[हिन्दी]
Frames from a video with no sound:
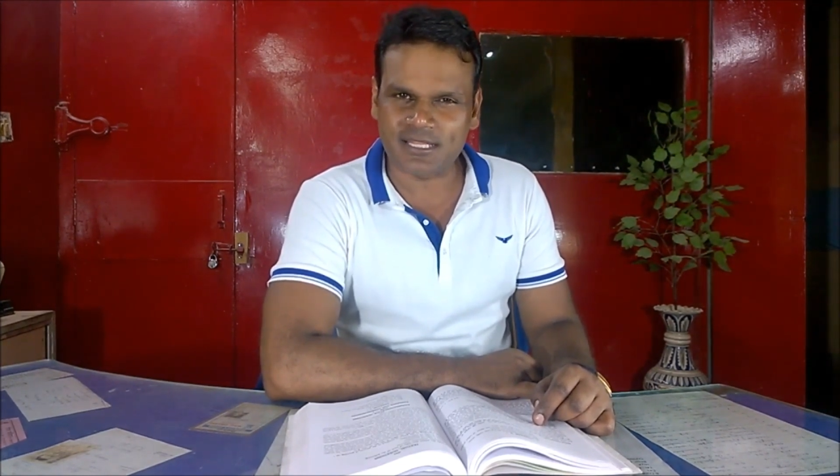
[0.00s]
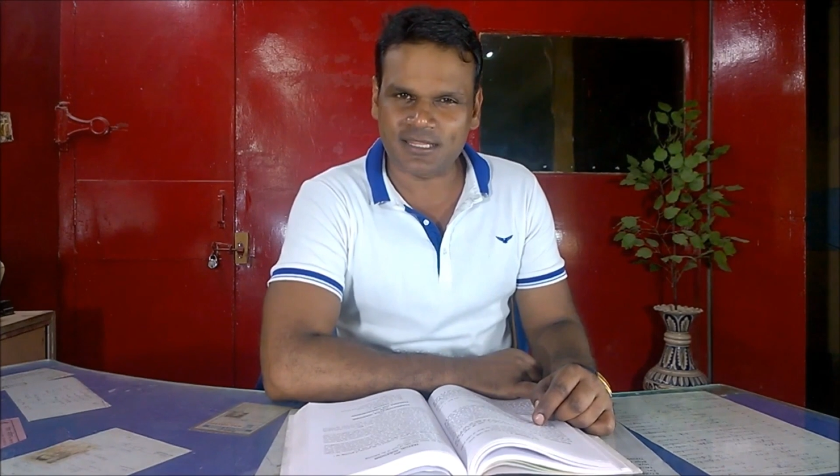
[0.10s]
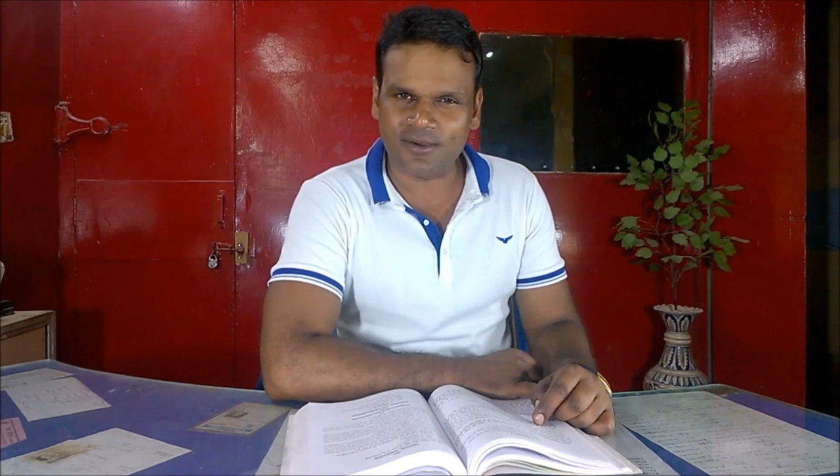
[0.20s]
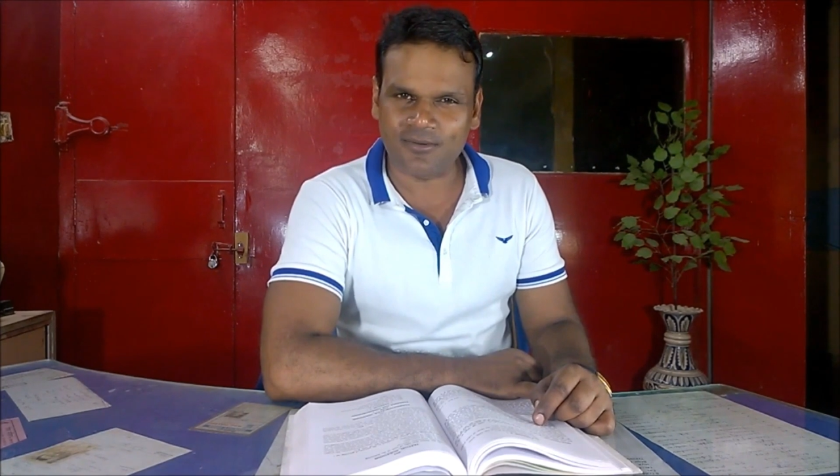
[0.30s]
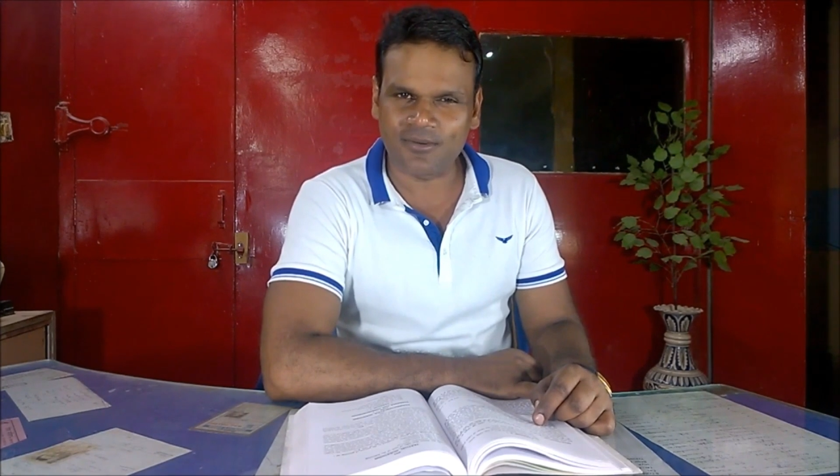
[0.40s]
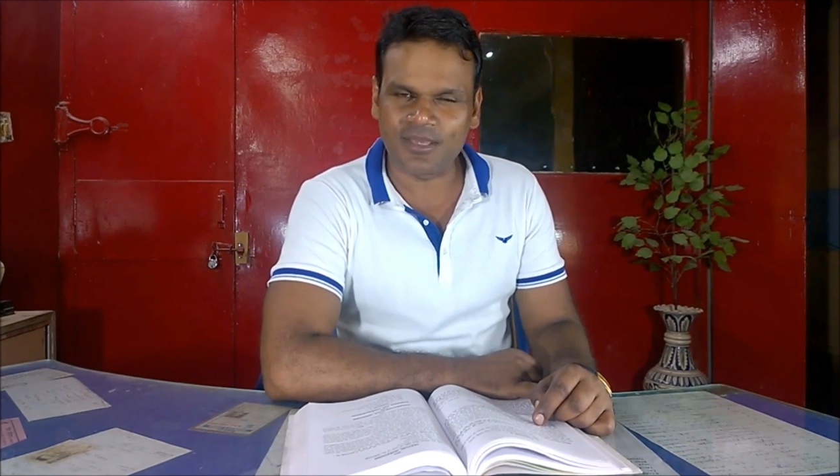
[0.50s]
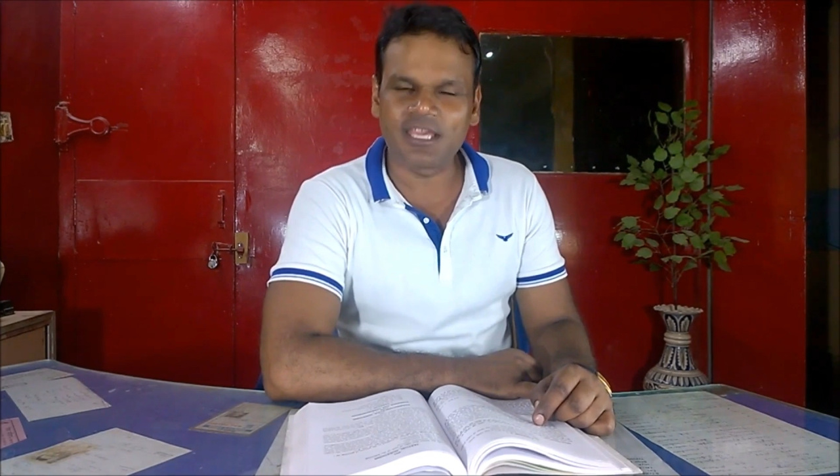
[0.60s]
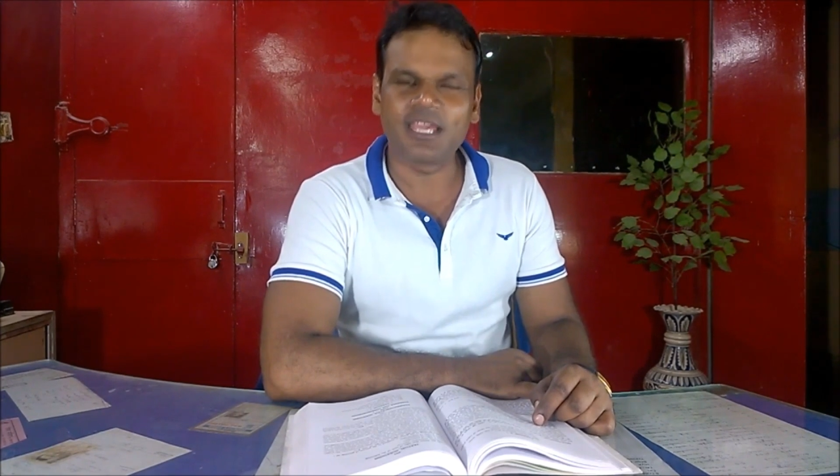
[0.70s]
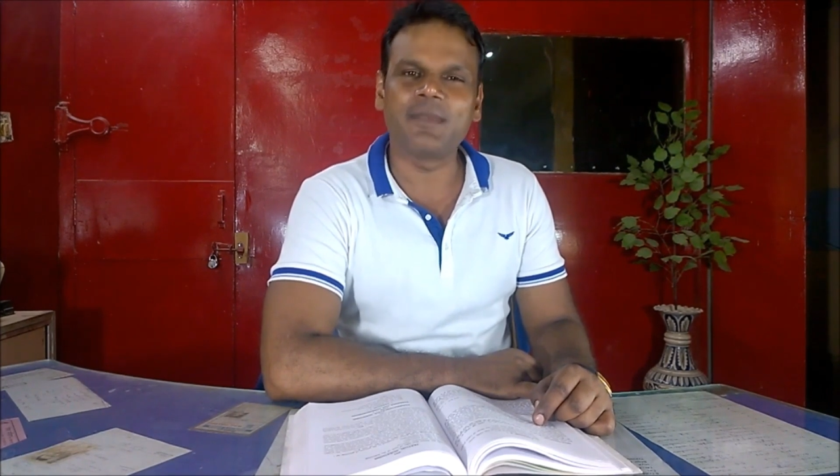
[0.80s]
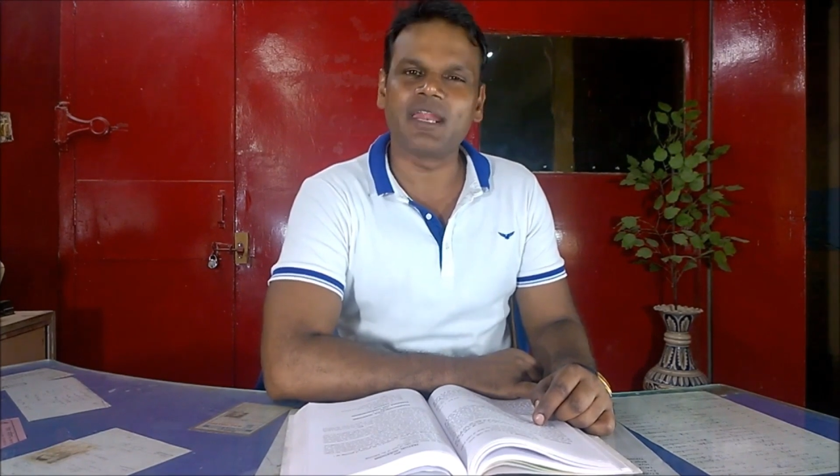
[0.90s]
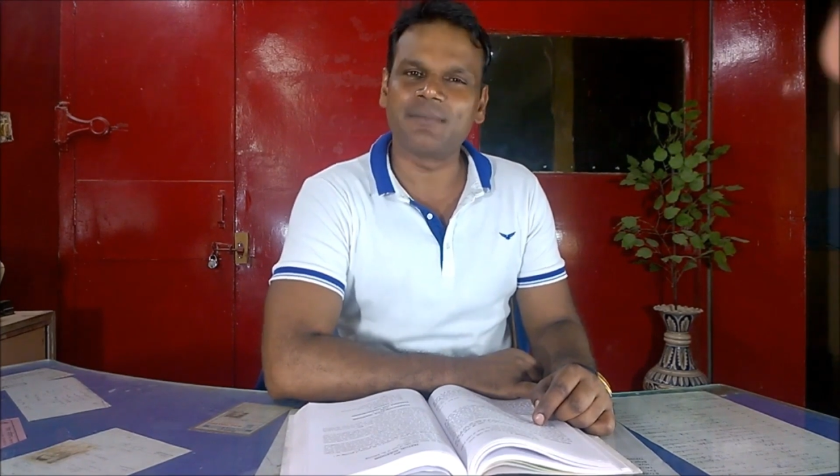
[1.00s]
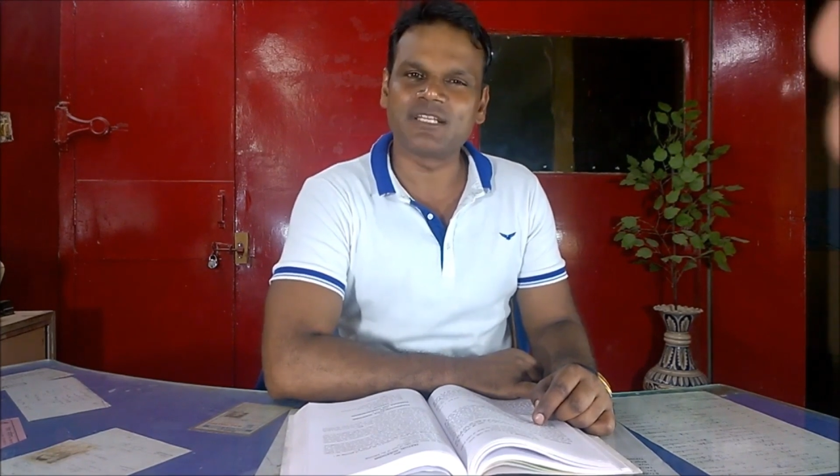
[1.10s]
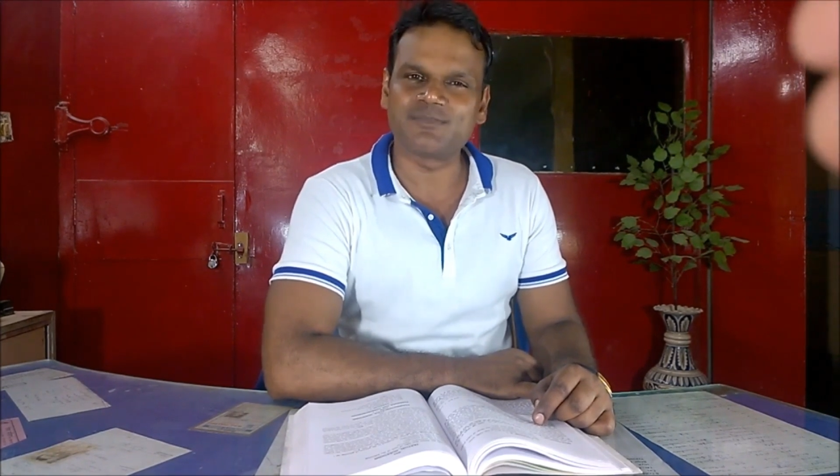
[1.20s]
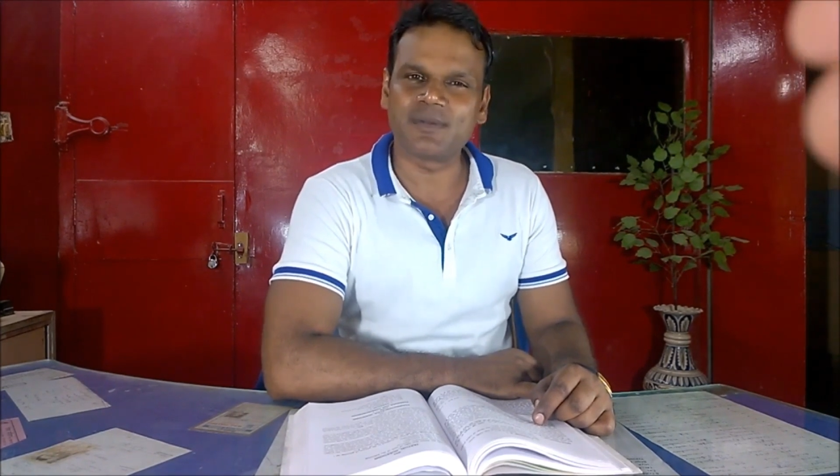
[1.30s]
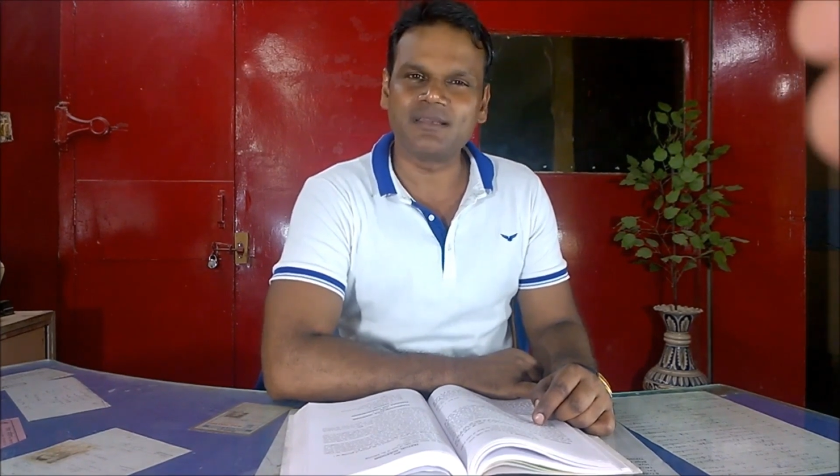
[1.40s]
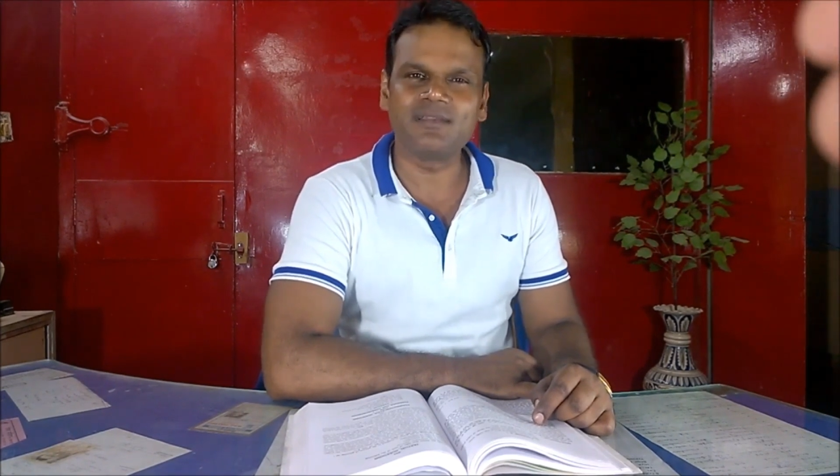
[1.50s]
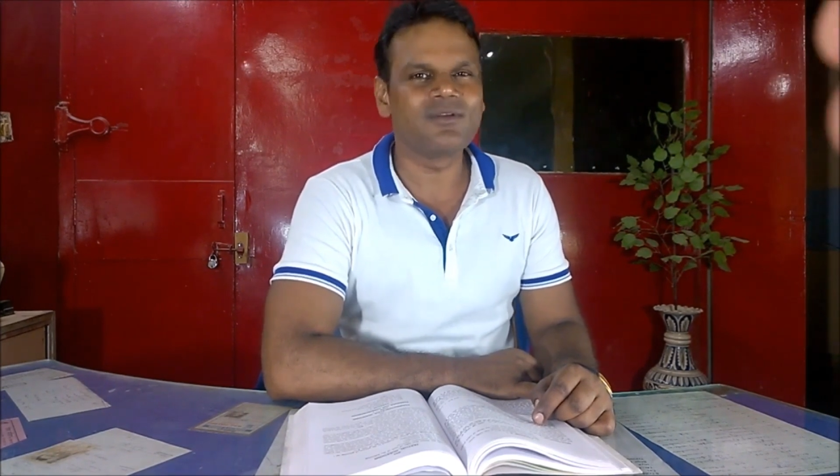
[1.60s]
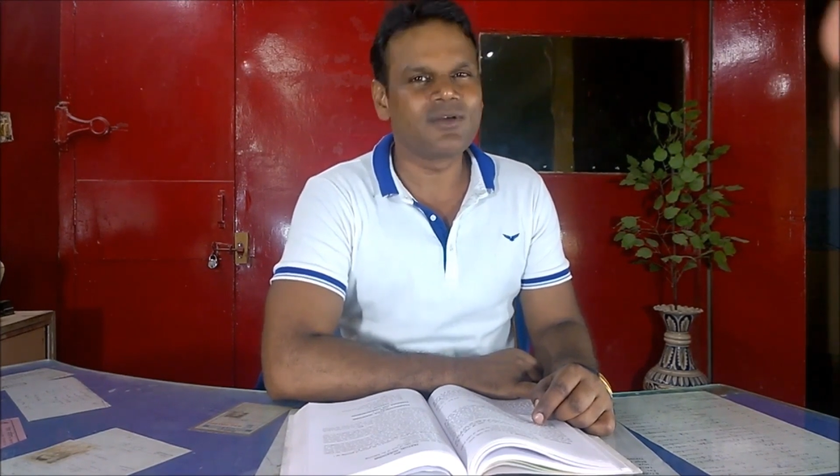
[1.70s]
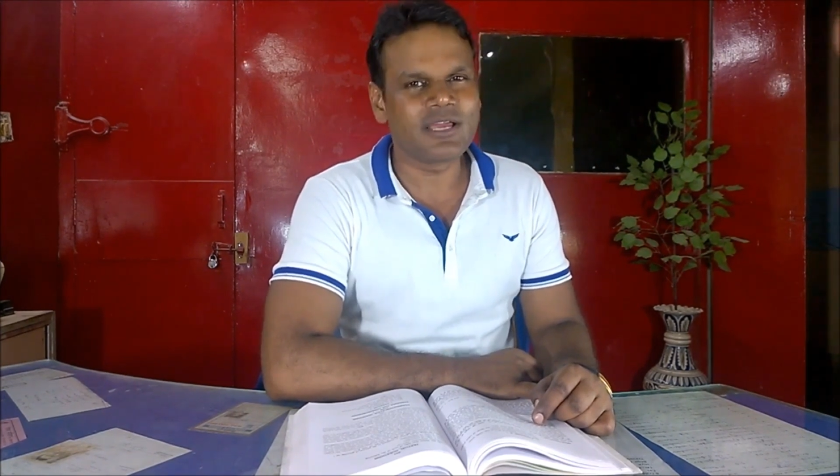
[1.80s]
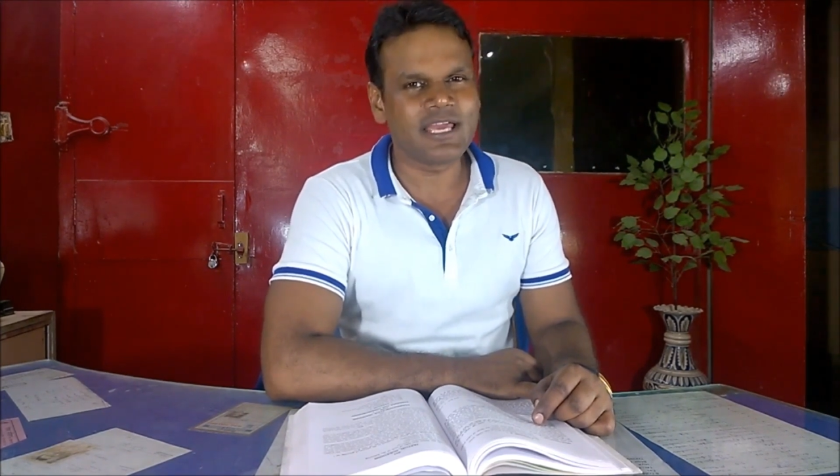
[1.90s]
जानता हूँ कि मेरा बचपन